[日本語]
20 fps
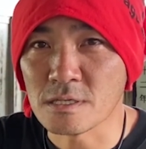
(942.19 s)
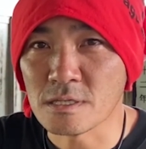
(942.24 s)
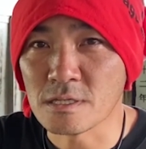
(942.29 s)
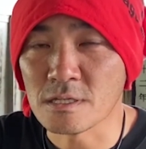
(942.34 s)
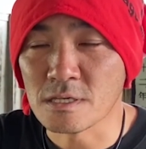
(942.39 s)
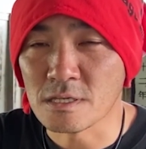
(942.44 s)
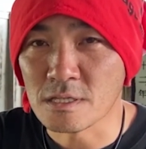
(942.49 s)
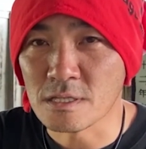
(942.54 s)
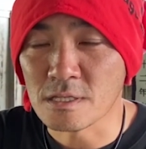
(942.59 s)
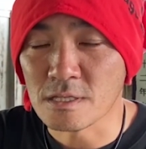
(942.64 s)

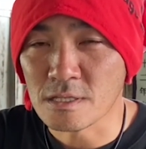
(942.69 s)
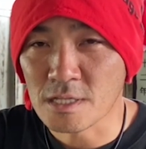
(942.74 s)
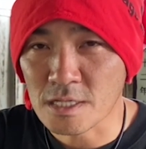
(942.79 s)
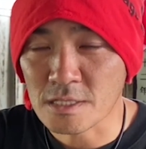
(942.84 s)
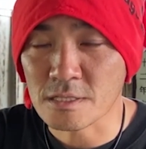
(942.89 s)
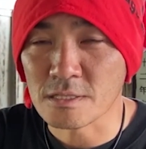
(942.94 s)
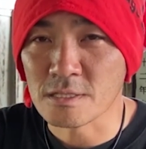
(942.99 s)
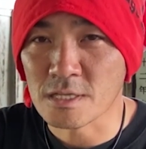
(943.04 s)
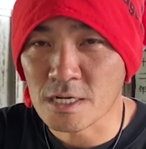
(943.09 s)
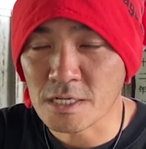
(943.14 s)
に
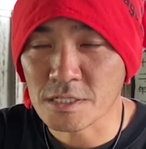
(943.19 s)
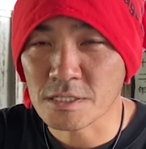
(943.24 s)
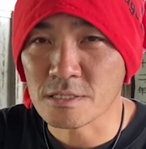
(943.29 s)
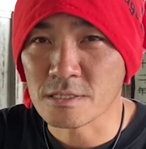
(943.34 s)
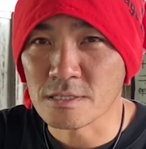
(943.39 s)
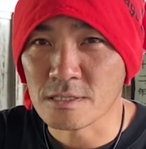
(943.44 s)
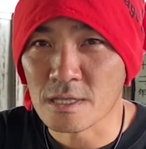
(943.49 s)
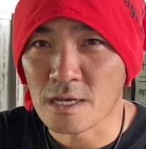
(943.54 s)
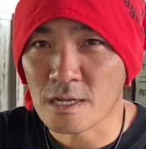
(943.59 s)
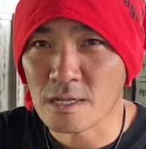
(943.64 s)
なな
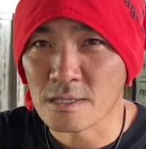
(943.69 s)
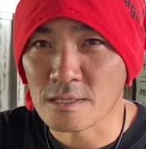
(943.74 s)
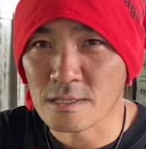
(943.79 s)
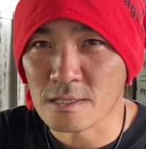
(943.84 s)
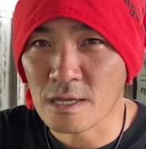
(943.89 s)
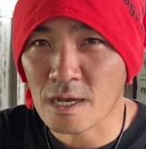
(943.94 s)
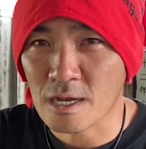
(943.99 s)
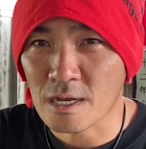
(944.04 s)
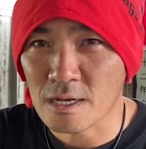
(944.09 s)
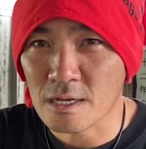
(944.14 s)
りな、
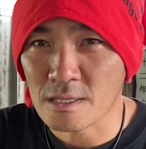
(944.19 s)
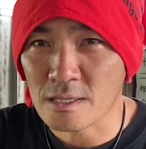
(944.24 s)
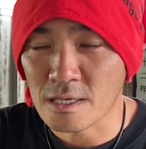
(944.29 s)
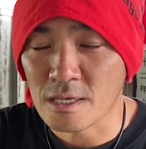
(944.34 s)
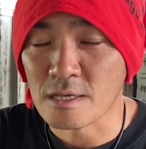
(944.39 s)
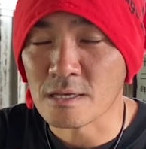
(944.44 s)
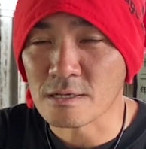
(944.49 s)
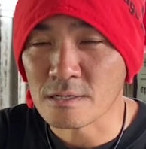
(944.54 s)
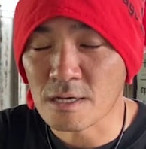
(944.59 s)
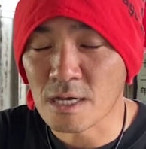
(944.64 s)
なんかね、